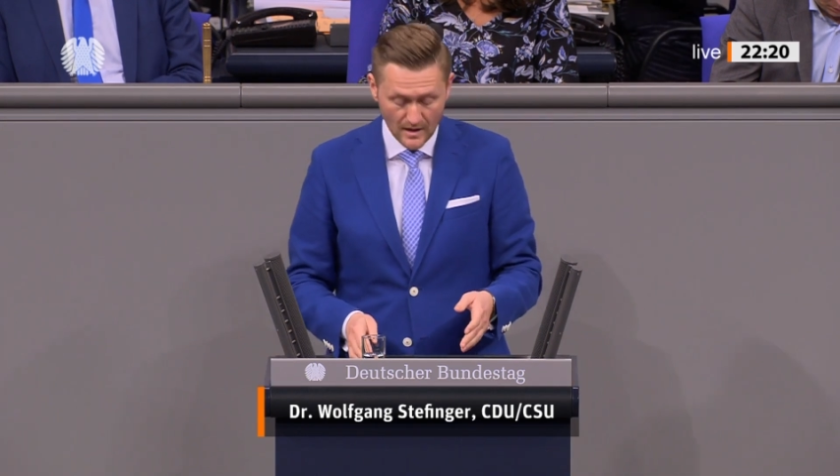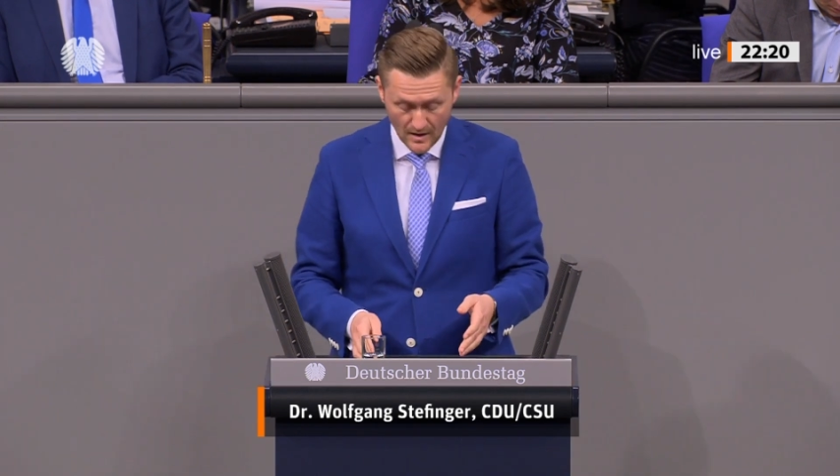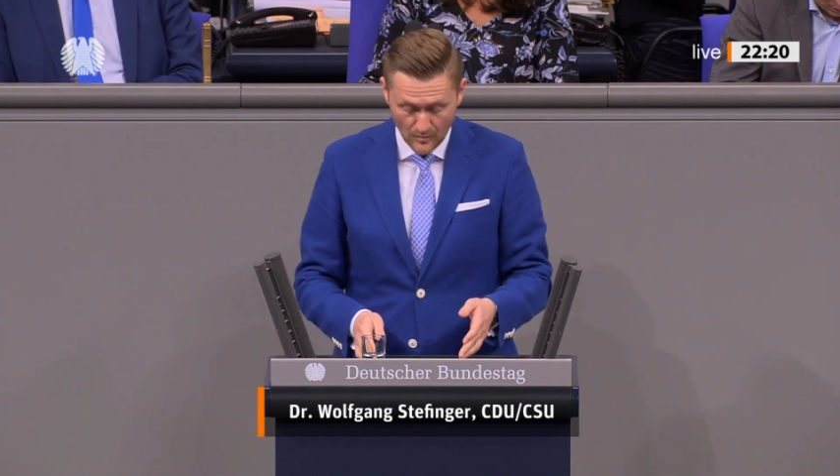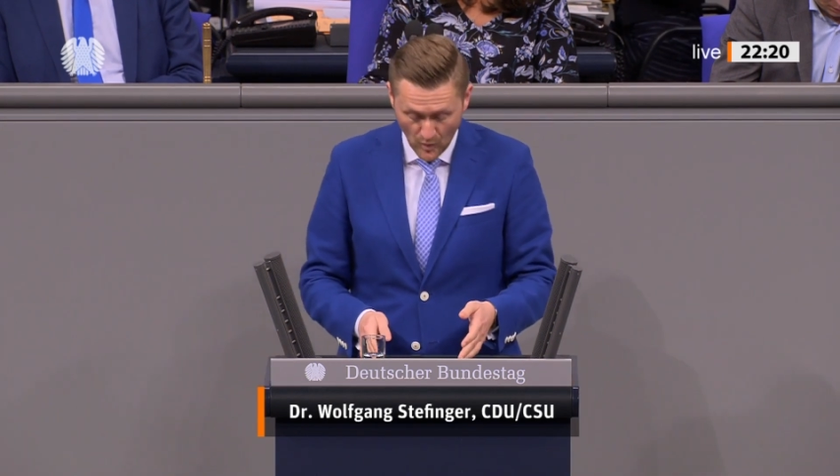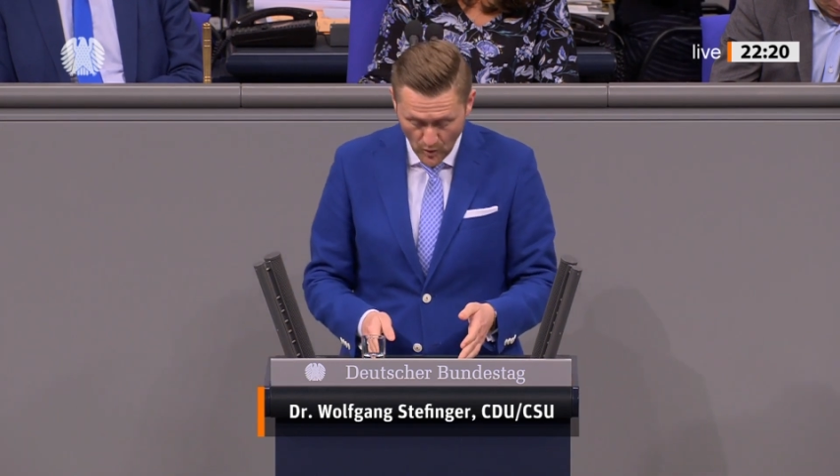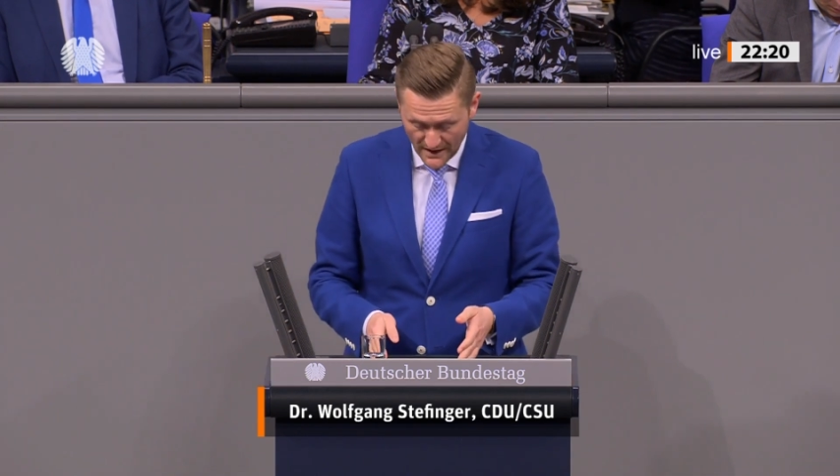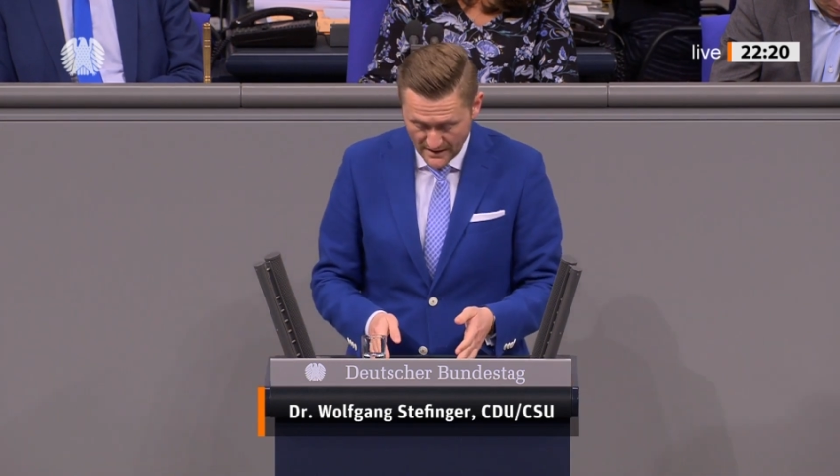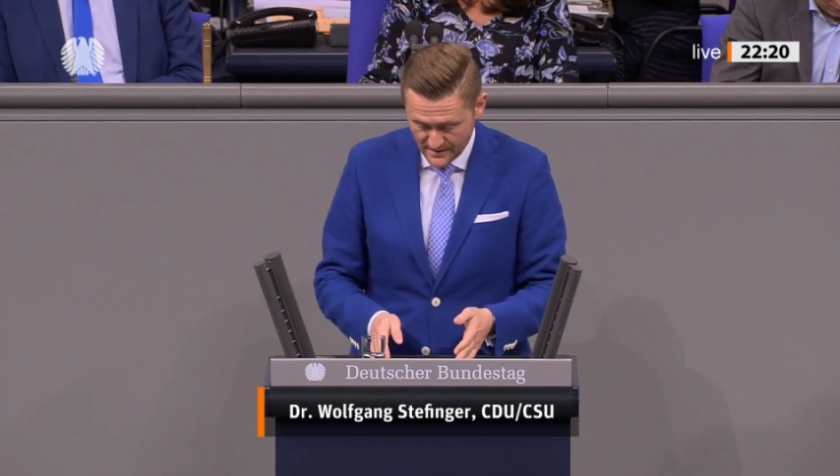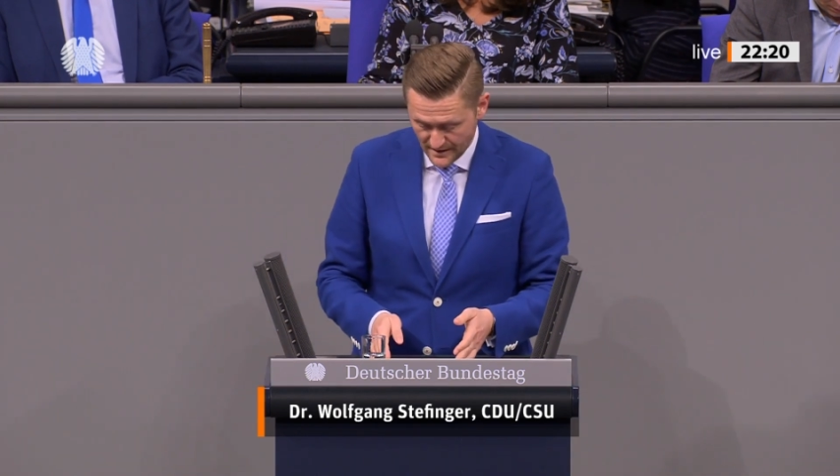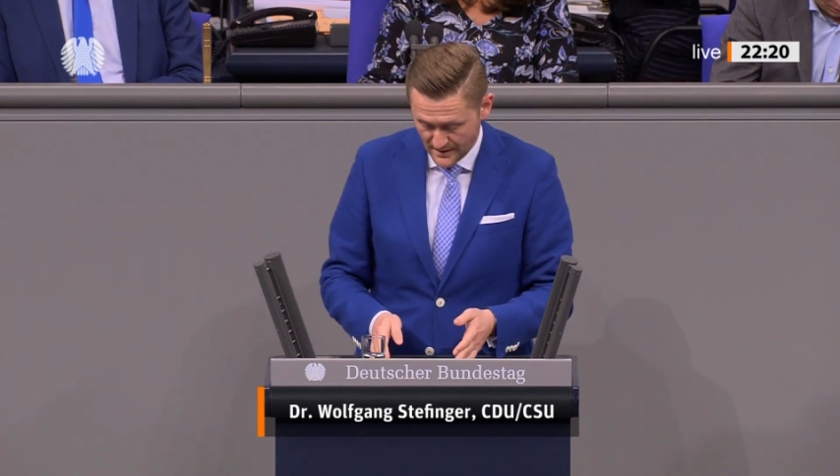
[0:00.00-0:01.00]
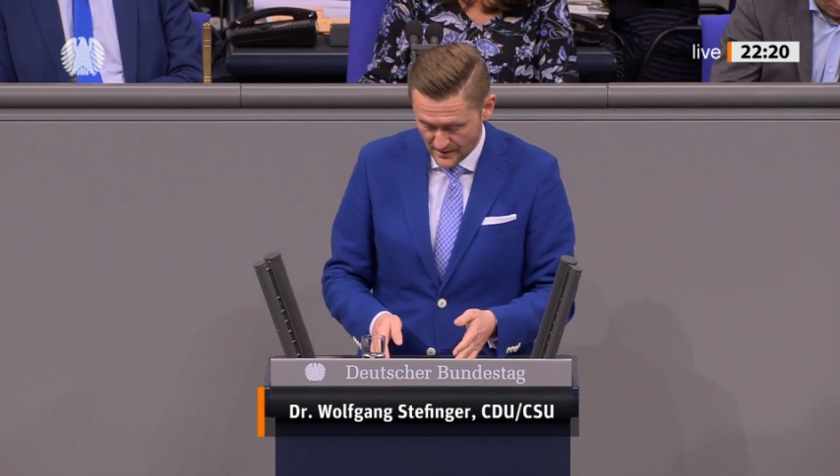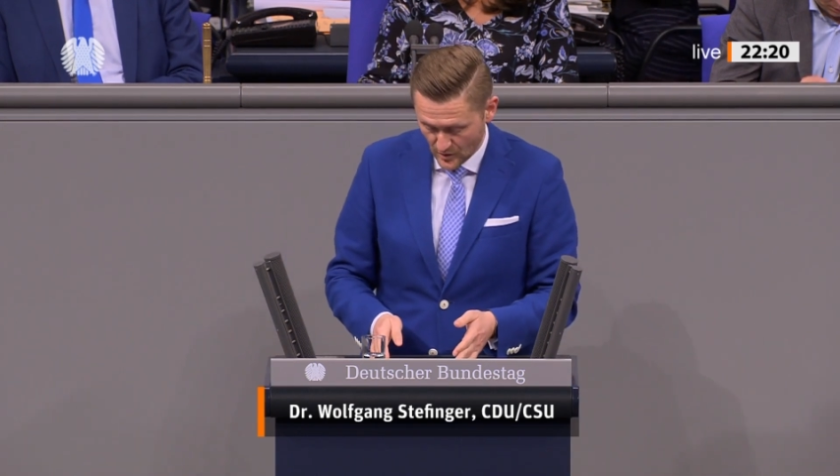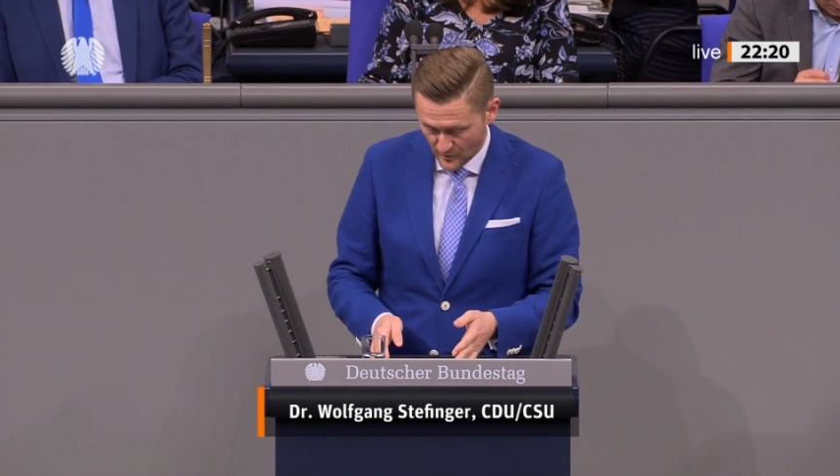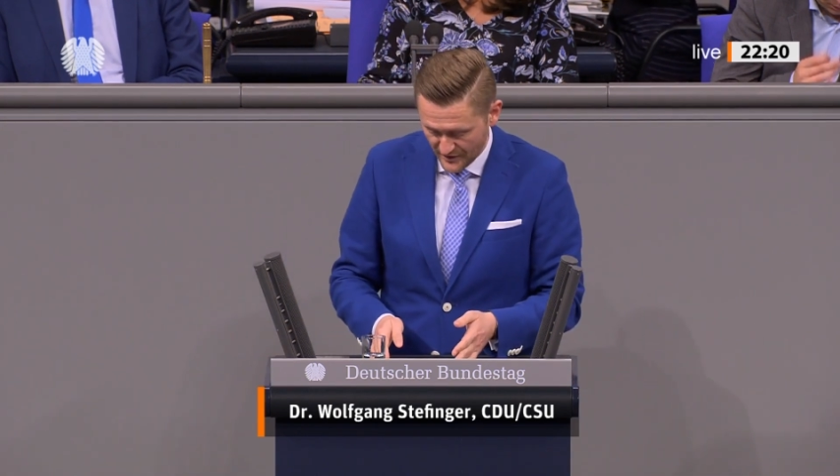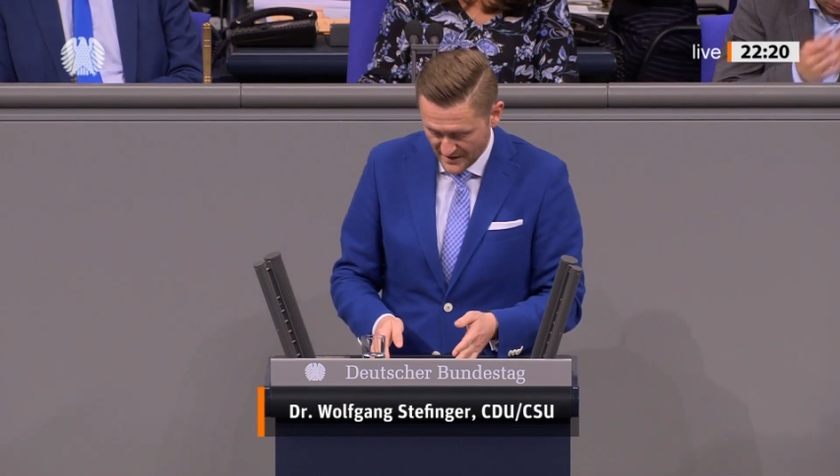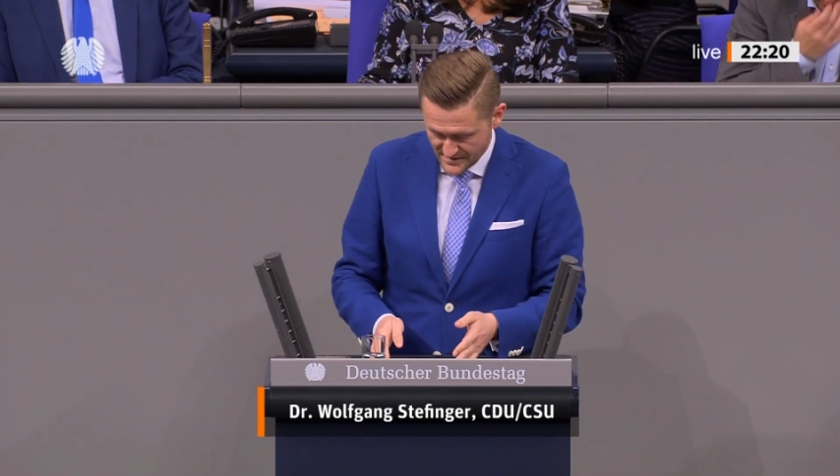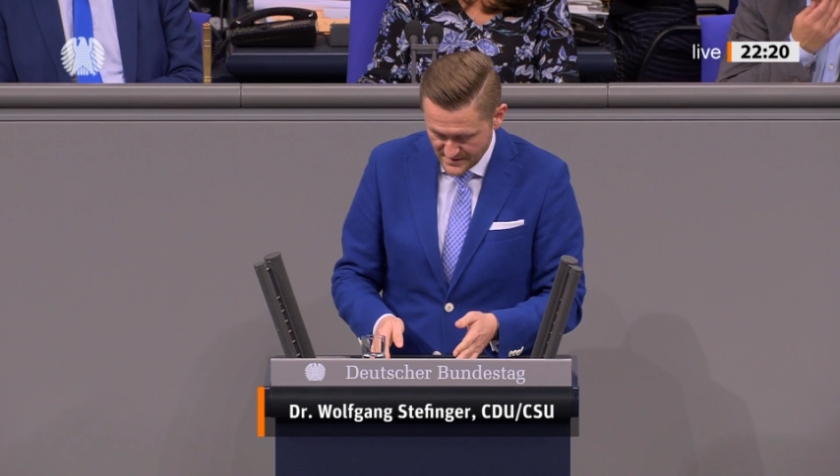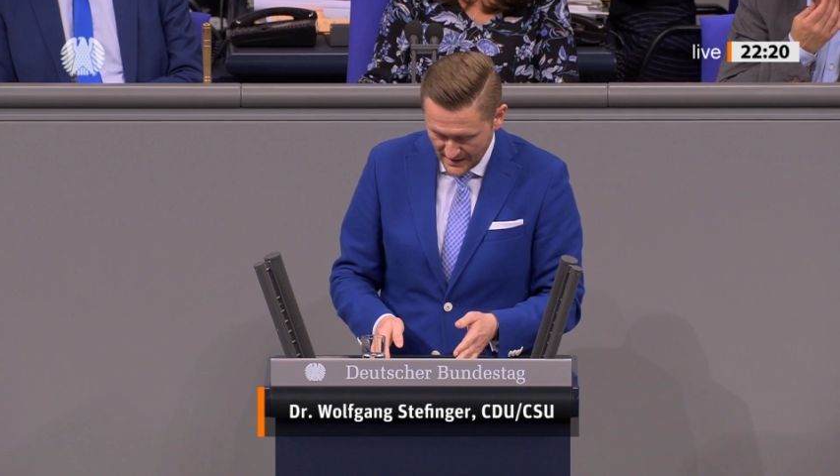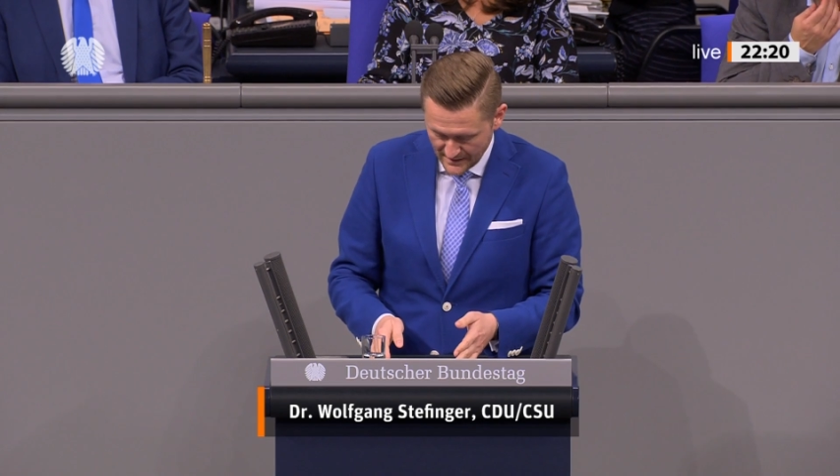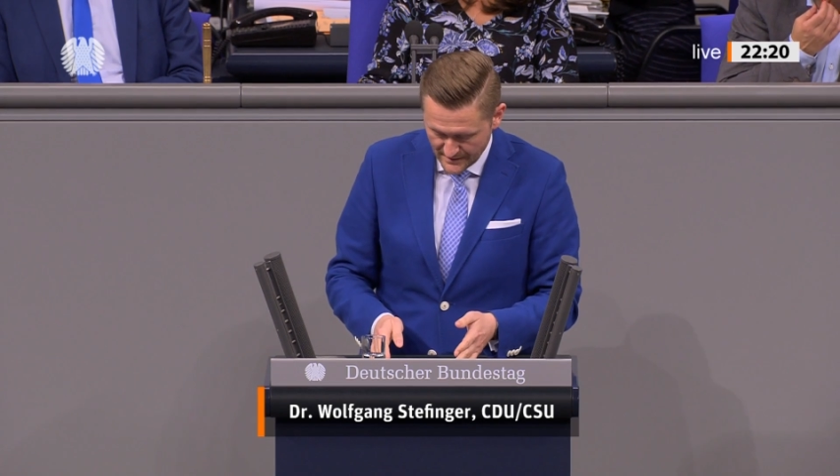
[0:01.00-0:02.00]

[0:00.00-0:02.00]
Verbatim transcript: Monaten um fast ein